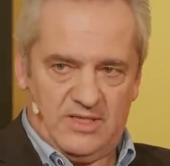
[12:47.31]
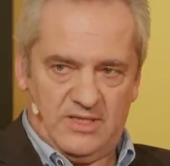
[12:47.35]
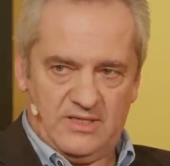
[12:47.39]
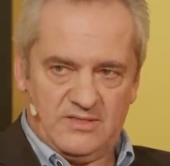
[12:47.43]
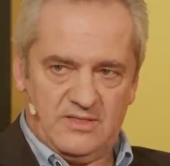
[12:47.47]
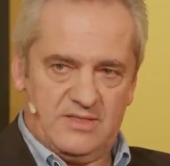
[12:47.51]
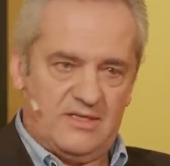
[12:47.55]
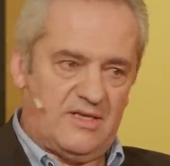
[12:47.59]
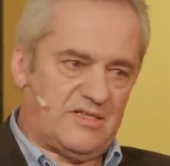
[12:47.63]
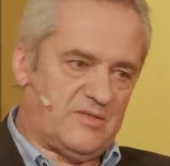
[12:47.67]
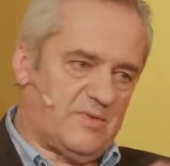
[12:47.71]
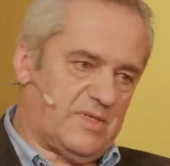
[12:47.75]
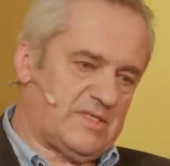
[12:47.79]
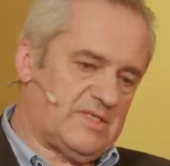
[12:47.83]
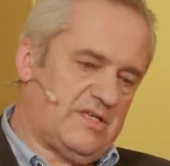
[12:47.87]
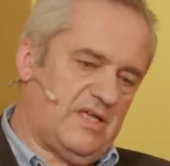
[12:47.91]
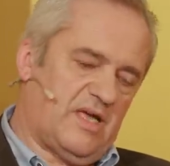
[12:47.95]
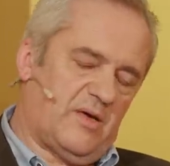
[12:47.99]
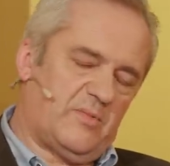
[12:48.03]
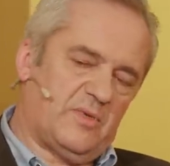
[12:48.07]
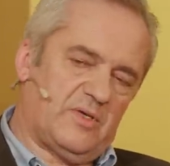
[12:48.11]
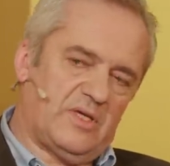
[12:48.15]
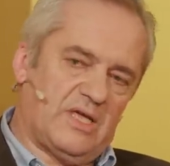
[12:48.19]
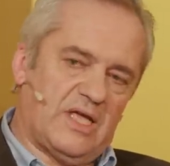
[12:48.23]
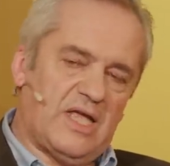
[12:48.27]
Also das, was die
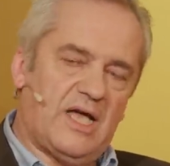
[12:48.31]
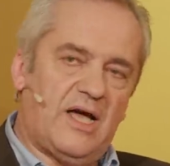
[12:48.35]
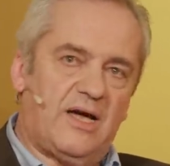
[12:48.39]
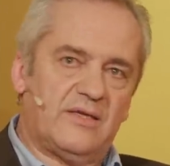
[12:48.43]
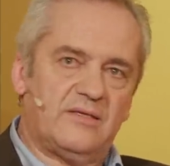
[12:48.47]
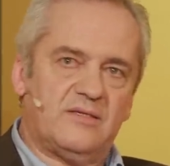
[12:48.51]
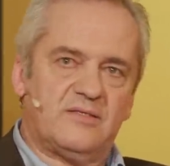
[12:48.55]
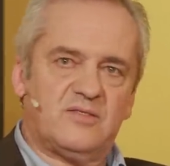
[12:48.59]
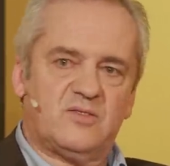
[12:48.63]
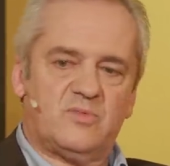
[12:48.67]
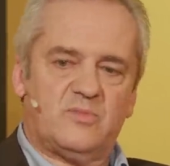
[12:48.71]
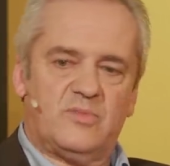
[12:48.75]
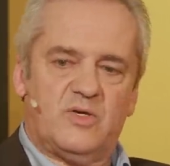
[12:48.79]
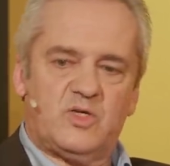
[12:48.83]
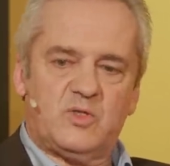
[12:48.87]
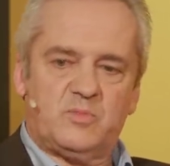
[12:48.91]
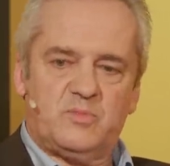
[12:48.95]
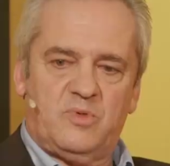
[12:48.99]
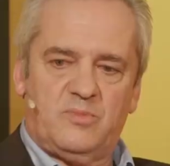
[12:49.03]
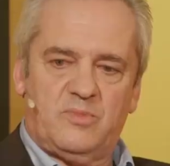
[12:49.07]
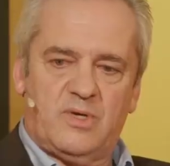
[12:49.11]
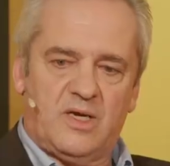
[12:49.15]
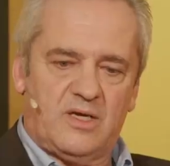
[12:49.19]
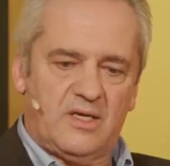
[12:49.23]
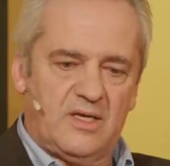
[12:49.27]
Amerikaner zum Beispiel
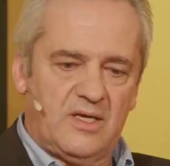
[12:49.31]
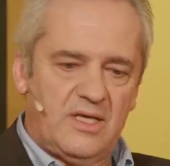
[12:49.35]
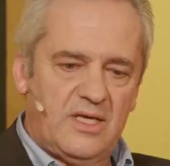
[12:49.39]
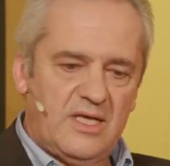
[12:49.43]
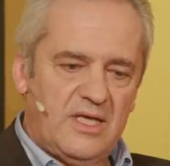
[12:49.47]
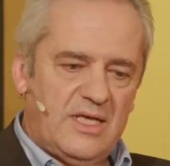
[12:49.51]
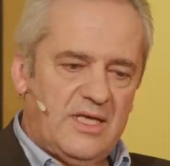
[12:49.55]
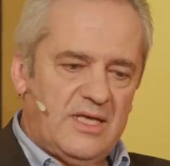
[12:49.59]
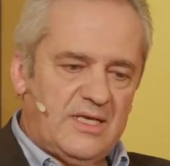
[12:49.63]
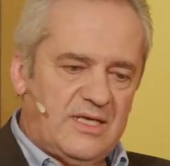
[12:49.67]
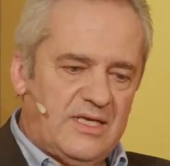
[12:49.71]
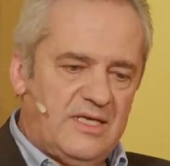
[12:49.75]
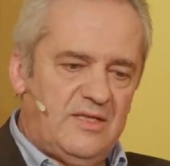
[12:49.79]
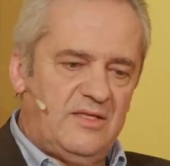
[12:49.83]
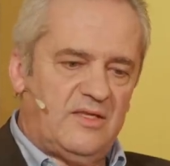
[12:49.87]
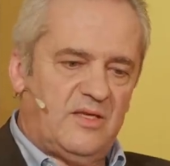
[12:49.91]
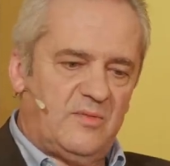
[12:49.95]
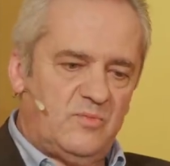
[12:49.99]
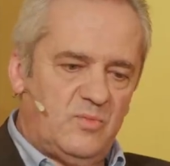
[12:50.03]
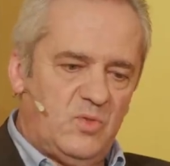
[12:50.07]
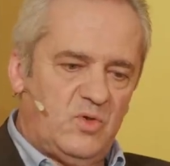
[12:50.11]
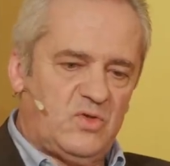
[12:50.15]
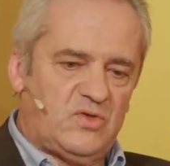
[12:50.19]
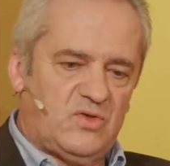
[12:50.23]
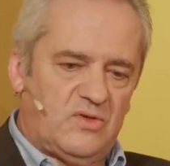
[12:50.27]
machen, Kinder
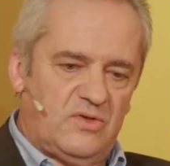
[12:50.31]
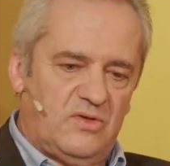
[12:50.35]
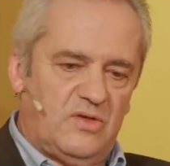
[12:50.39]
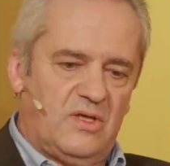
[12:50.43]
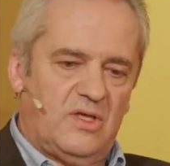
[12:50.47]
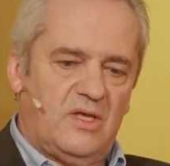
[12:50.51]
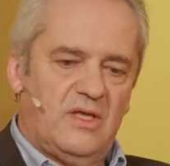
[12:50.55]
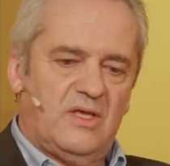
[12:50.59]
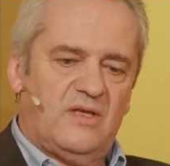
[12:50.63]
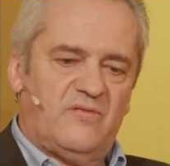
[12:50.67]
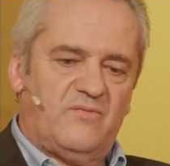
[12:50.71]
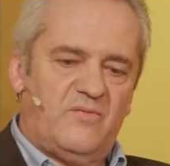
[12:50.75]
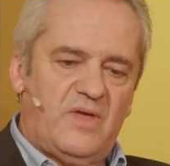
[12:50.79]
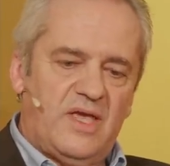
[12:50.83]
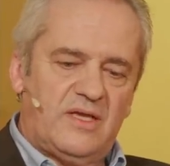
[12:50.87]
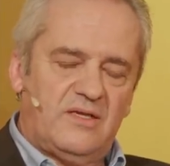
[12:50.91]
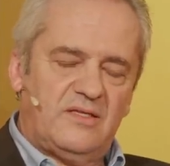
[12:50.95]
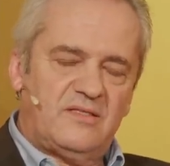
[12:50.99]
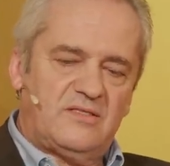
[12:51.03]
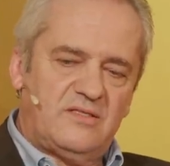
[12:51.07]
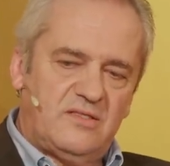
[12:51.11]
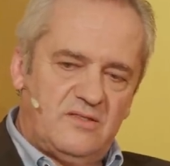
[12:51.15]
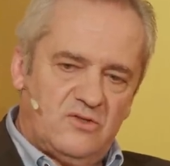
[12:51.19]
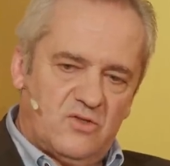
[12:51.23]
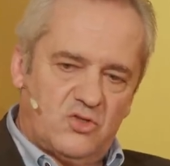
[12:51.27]
müssen, während
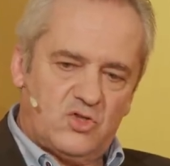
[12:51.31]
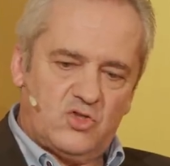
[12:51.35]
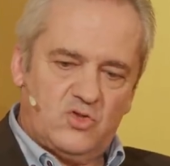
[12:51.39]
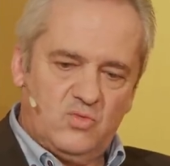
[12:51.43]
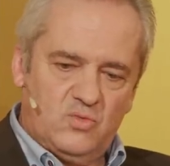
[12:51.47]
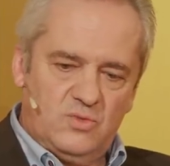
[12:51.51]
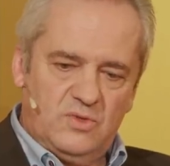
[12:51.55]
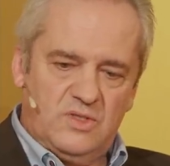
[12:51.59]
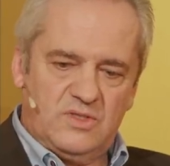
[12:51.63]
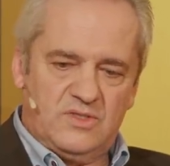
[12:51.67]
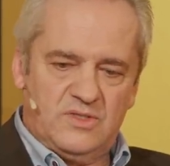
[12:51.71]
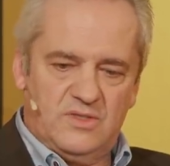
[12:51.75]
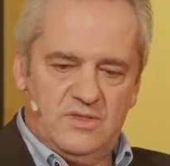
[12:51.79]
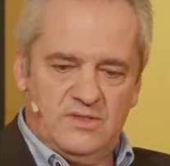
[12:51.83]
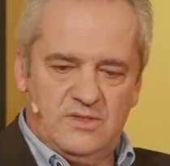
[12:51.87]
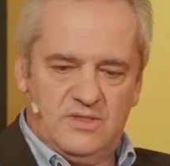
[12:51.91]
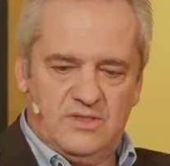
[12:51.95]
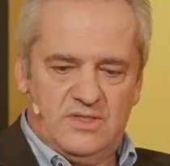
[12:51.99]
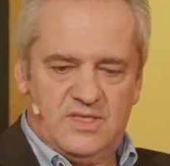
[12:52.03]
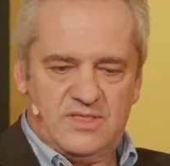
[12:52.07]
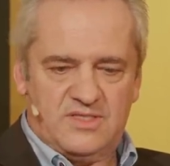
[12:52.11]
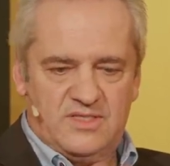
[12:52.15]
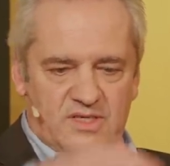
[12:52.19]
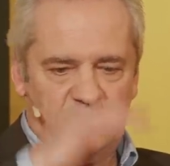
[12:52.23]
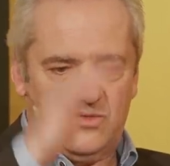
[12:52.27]
sie in der Schule sind, in
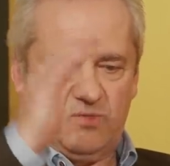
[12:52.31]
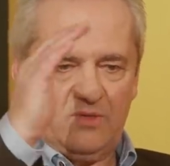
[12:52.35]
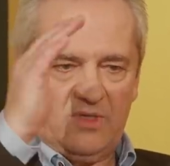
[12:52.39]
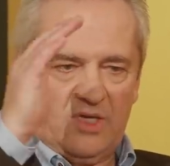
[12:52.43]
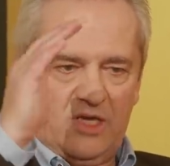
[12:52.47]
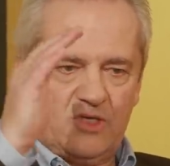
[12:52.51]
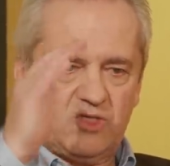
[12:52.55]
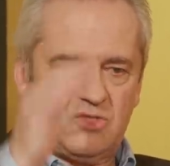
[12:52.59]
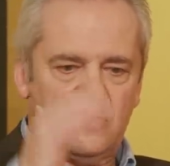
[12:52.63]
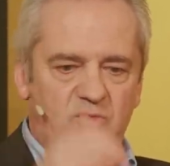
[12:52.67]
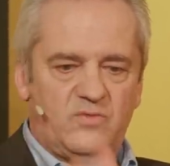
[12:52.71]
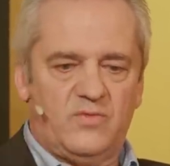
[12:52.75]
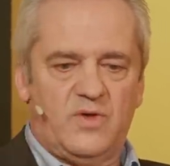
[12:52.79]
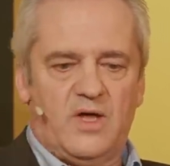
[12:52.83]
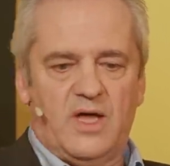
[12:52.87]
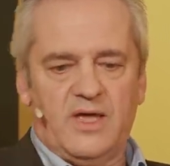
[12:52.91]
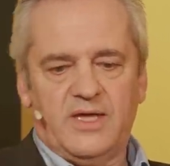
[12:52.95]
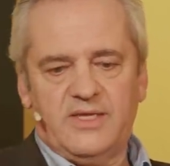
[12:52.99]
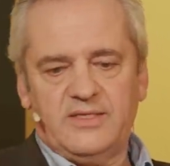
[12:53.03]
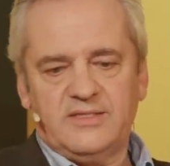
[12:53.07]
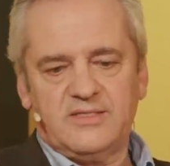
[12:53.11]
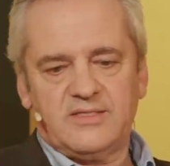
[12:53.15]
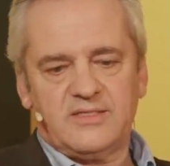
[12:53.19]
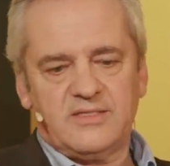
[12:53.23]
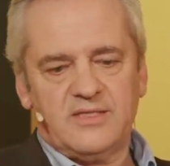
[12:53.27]
der Sekundarstufe
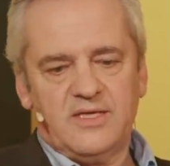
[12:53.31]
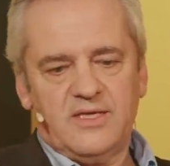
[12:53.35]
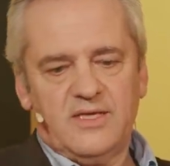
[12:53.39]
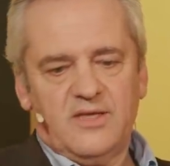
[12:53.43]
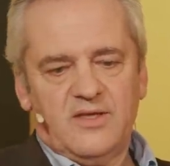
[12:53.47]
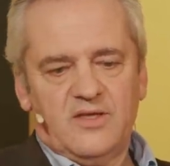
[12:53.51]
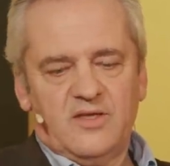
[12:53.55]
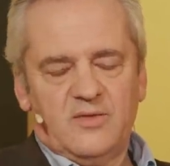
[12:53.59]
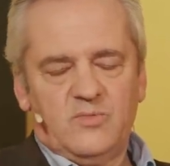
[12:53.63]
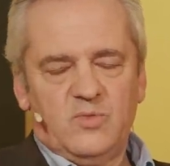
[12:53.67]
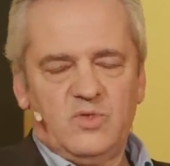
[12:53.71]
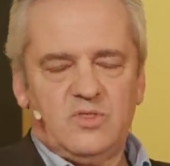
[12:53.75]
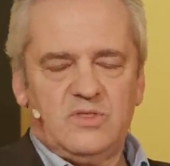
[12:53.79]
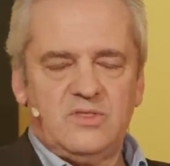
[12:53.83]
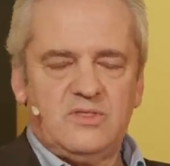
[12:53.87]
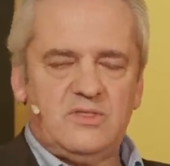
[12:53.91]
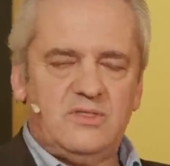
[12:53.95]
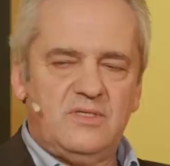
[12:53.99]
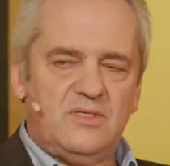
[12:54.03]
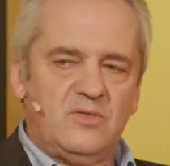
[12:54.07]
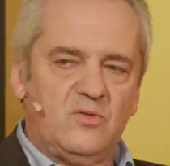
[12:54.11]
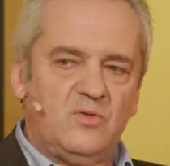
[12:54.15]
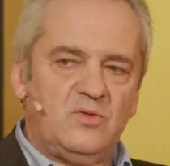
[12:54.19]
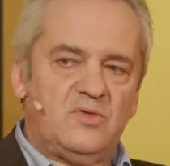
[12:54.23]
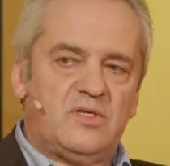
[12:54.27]
1, müssen
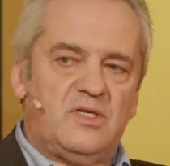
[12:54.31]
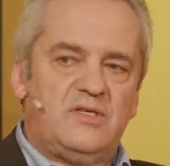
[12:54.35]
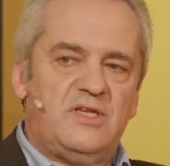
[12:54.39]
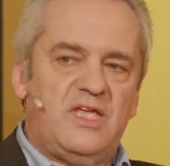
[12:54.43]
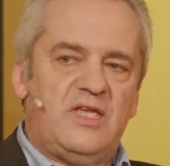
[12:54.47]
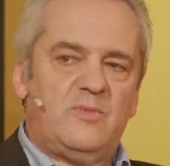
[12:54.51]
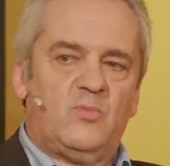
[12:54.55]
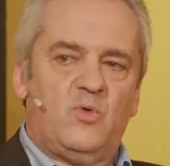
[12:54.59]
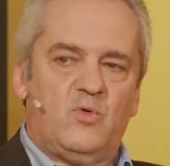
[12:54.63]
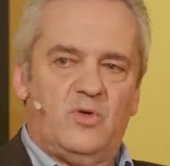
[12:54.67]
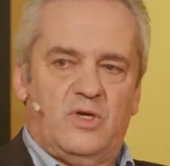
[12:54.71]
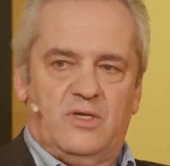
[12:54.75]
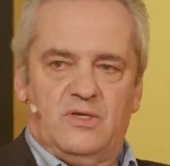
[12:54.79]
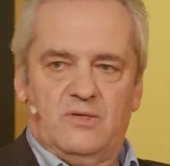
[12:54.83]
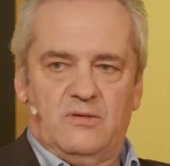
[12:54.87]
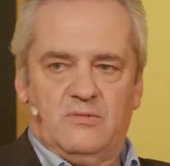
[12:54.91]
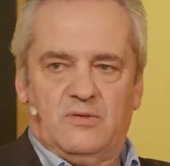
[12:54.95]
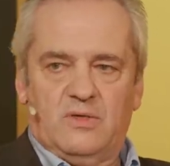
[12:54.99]
sie Unternehmungen